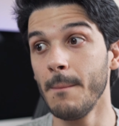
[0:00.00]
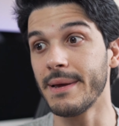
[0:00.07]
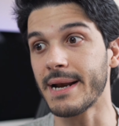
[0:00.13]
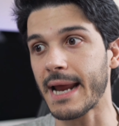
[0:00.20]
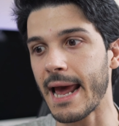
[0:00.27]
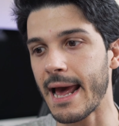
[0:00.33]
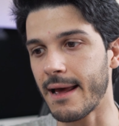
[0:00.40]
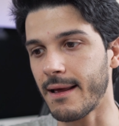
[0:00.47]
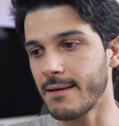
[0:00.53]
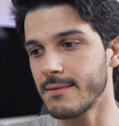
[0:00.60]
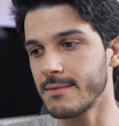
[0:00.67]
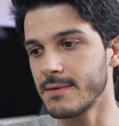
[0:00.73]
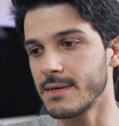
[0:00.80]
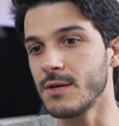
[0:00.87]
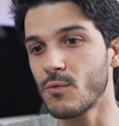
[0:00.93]
perché
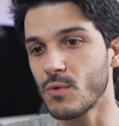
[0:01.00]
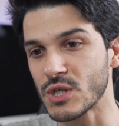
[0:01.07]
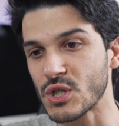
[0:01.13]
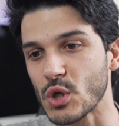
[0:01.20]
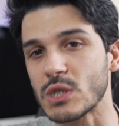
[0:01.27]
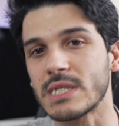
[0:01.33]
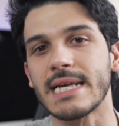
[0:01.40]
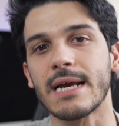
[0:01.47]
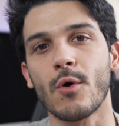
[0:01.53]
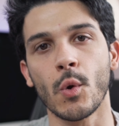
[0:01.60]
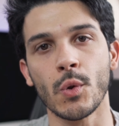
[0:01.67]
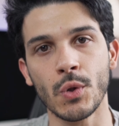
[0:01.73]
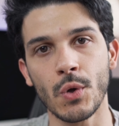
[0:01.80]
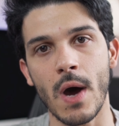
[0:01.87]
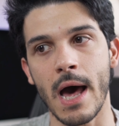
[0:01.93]
in questo
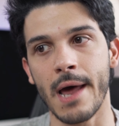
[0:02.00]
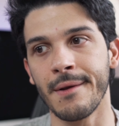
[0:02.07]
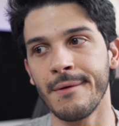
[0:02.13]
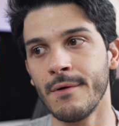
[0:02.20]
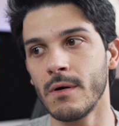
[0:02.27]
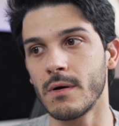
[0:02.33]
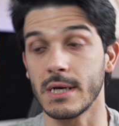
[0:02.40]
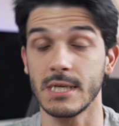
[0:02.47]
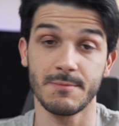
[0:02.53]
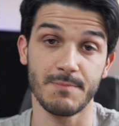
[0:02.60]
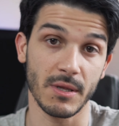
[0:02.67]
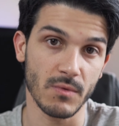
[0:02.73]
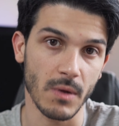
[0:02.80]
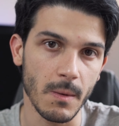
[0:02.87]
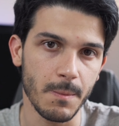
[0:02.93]
secondo anno,
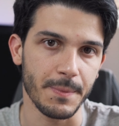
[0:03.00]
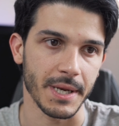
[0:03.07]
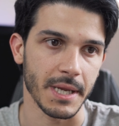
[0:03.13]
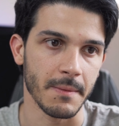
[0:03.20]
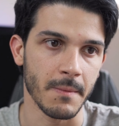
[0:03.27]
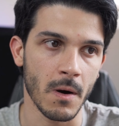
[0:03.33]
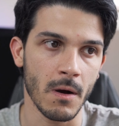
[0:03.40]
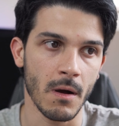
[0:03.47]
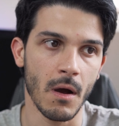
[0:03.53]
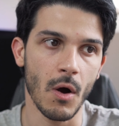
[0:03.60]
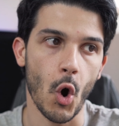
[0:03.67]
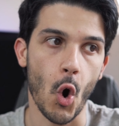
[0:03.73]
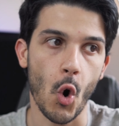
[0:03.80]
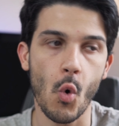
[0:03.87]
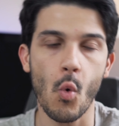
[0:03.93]
rispetto al primo,
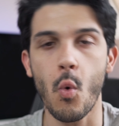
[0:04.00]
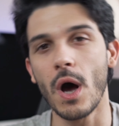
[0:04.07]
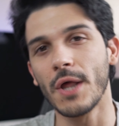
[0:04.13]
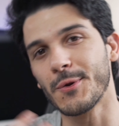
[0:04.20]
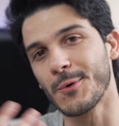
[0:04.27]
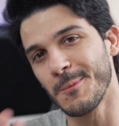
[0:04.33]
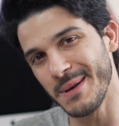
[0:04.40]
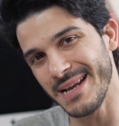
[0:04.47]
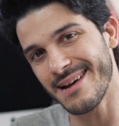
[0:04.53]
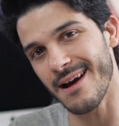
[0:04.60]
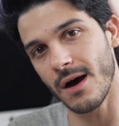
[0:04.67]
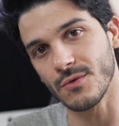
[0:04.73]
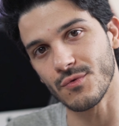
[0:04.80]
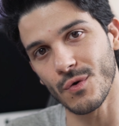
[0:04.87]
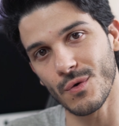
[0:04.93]
ho
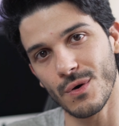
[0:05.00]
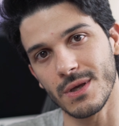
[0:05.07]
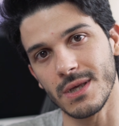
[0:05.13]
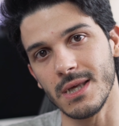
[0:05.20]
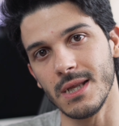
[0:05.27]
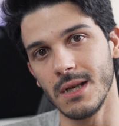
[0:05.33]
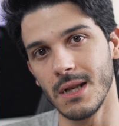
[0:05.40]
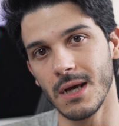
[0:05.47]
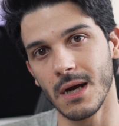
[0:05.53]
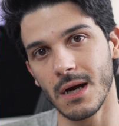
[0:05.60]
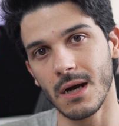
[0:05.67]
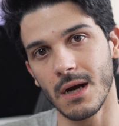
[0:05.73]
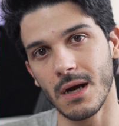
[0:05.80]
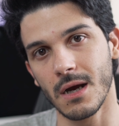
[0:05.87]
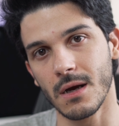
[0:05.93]
quadruplicato il...
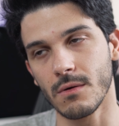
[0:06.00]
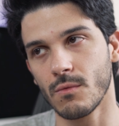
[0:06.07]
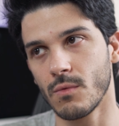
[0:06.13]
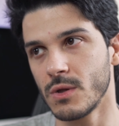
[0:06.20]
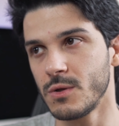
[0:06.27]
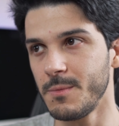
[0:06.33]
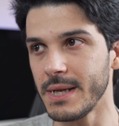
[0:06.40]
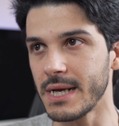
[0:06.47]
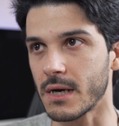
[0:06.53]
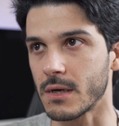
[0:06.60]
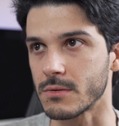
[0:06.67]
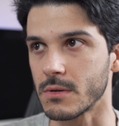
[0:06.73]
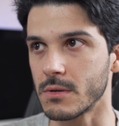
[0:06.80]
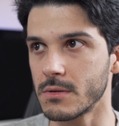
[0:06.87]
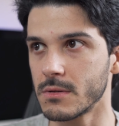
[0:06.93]
Eh,
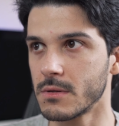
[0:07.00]
quadruplicato?